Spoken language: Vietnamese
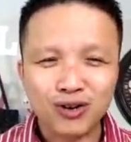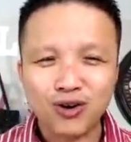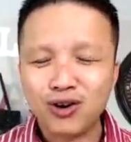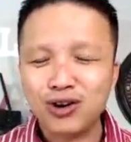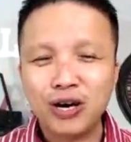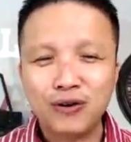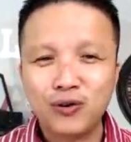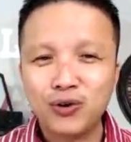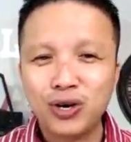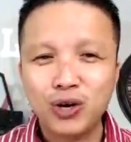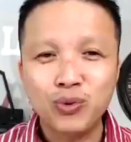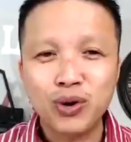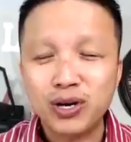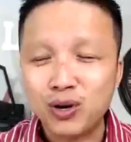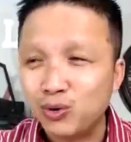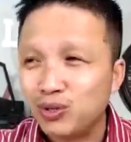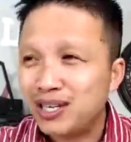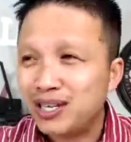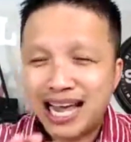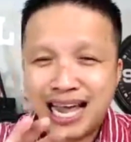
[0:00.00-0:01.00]
hữu được cái con người
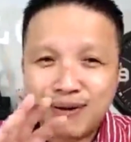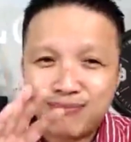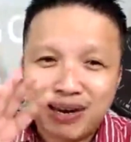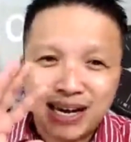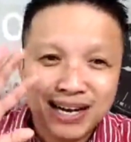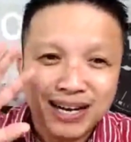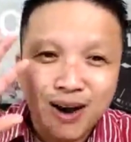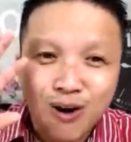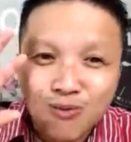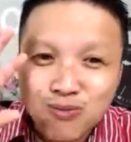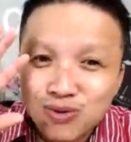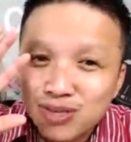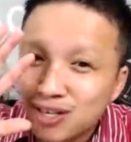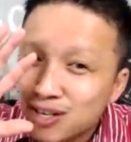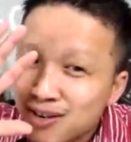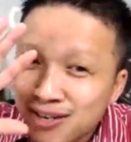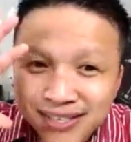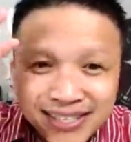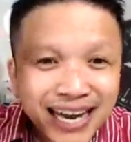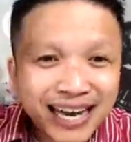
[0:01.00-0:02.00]
phụ nữ quyến rũ thì em lại
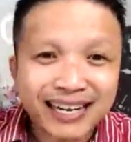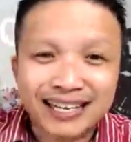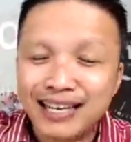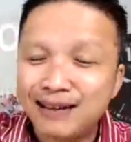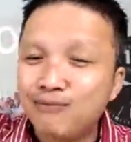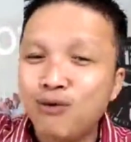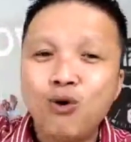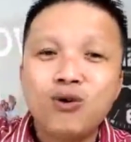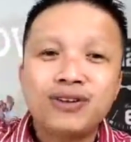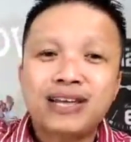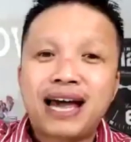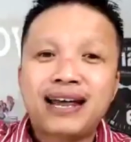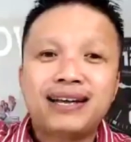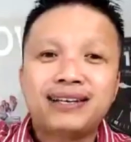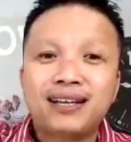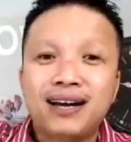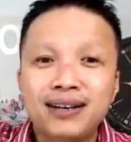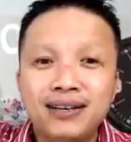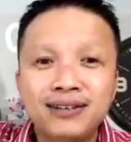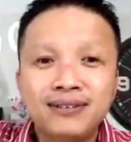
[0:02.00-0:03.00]
không chứa chắc gì
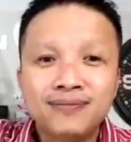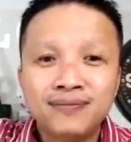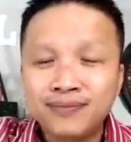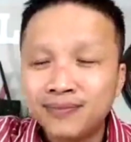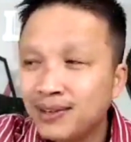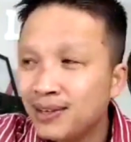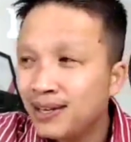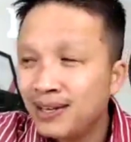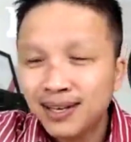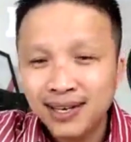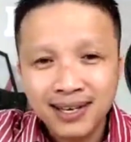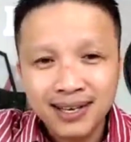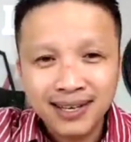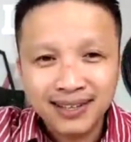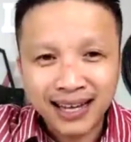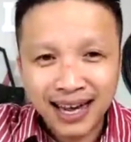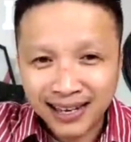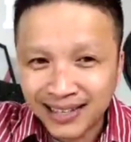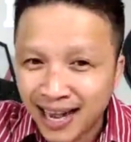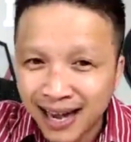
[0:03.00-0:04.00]
muốn cha này tới
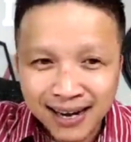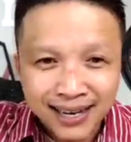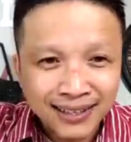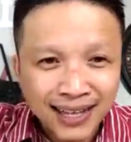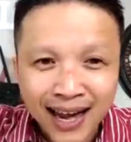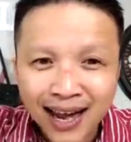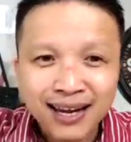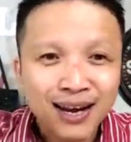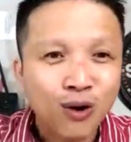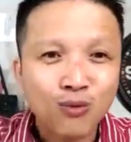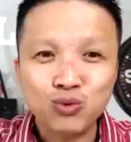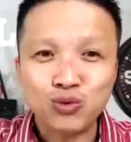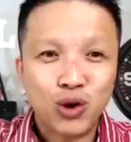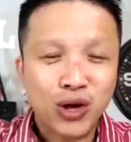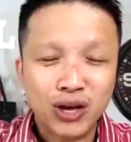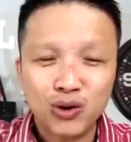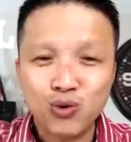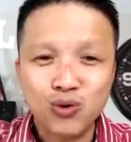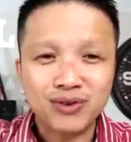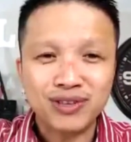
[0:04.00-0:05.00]
thằng cha này tới hay
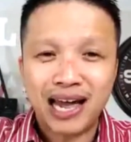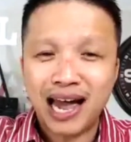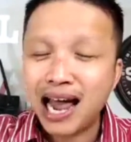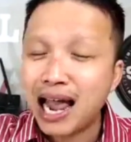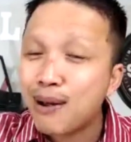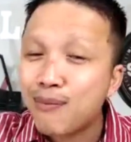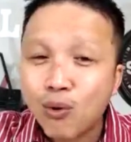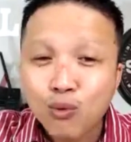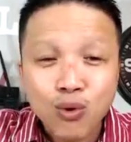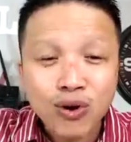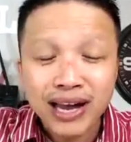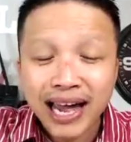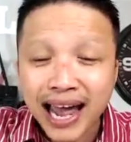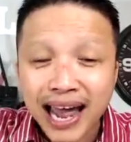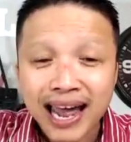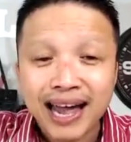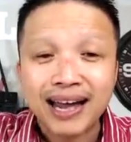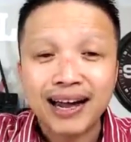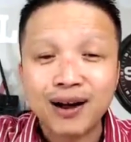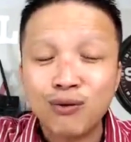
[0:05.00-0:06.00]
không chuyện cũng trả em
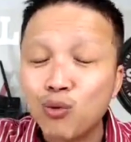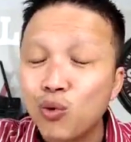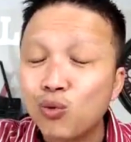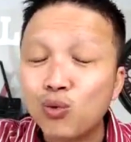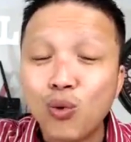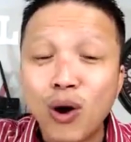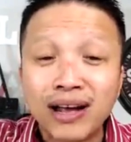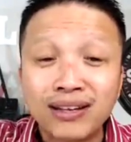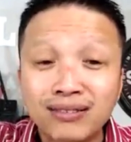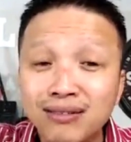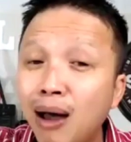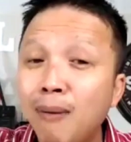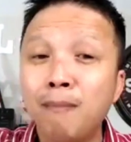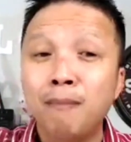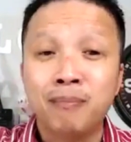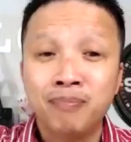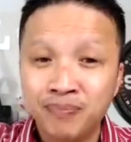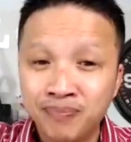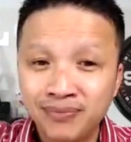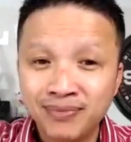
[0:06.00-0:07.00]
không có khe không có quan
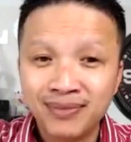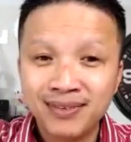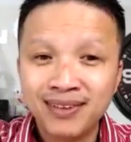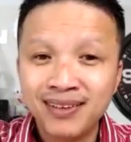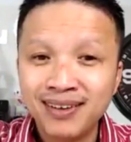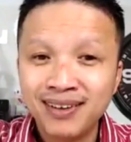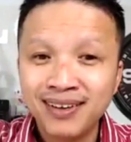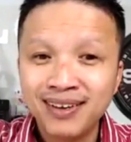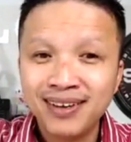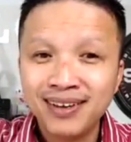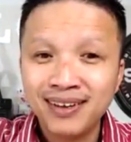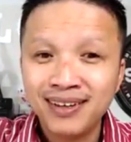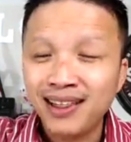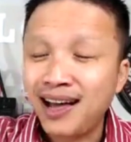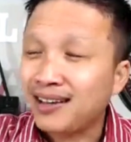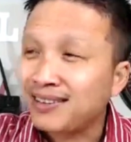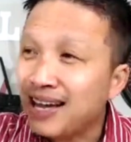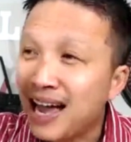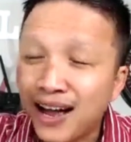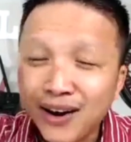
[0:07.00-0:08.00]
tâm
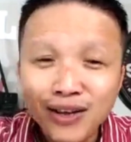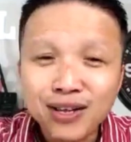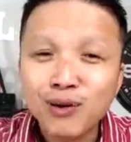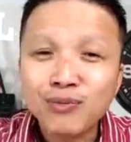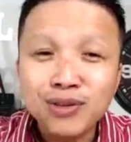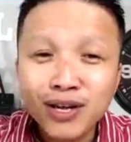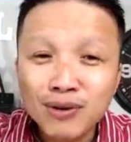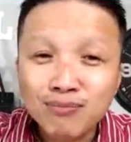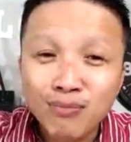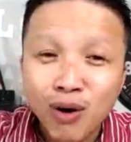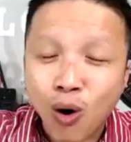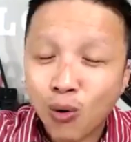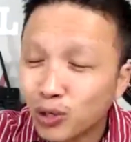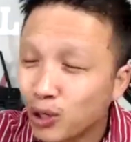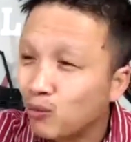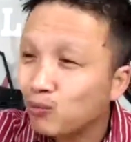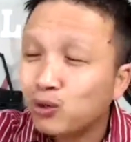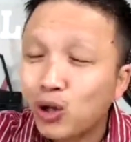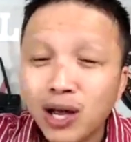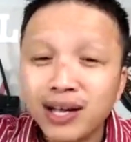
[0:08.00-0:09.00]
thằng cha đó giống như
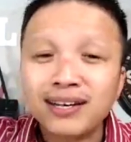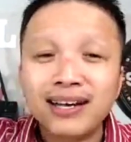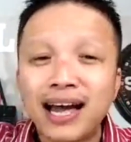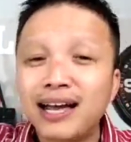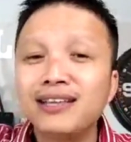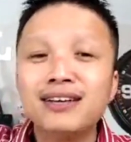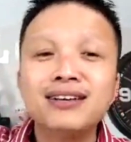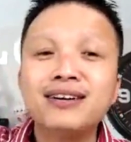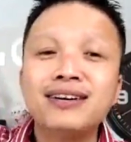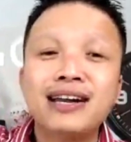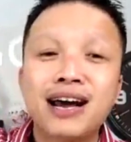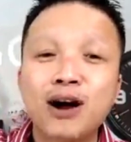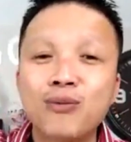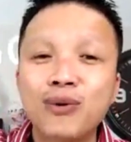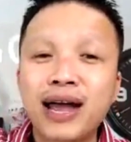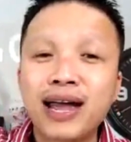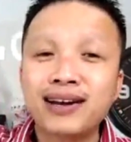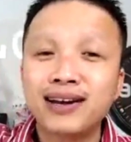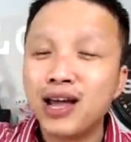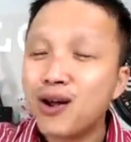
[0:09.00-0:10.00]
một trong tất cả những
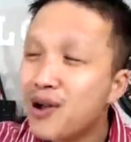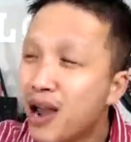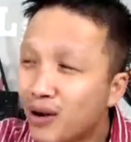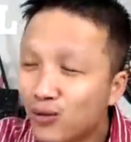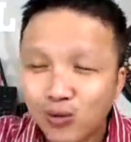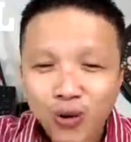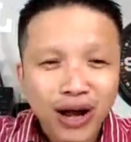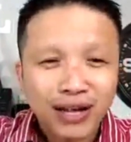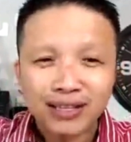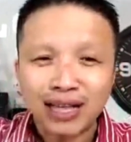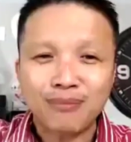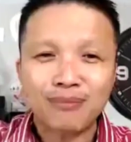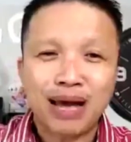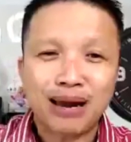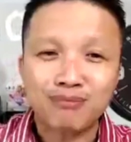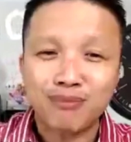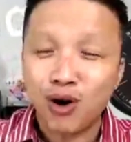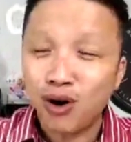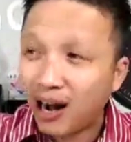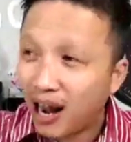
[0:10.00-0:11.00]
người đàn ông khác nếu anh
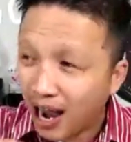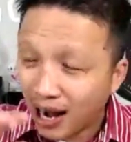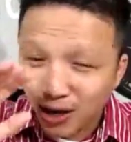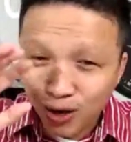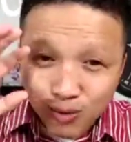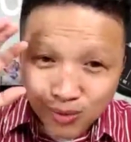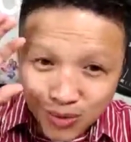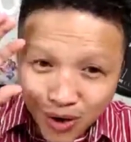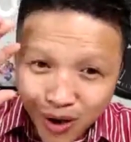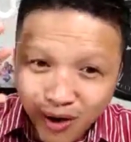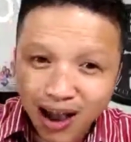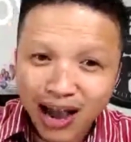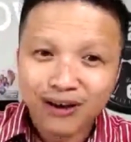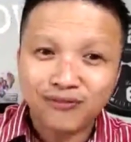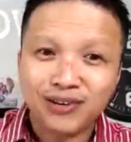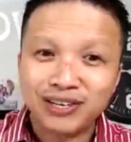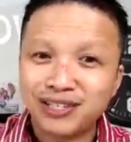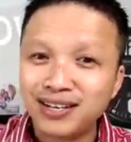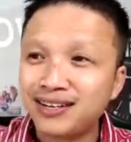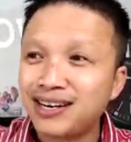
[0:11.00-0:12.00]
quan tâm anh mò lại lúc
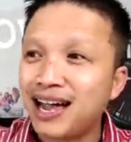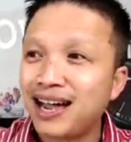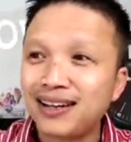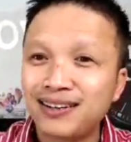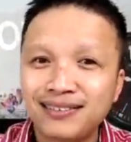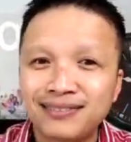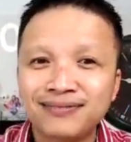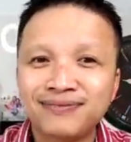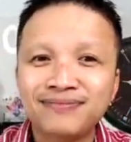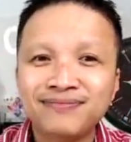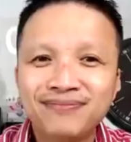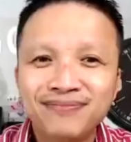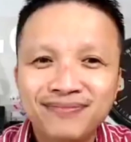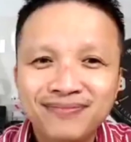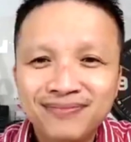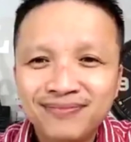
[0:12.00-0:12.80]
đó anh phải xứng đáng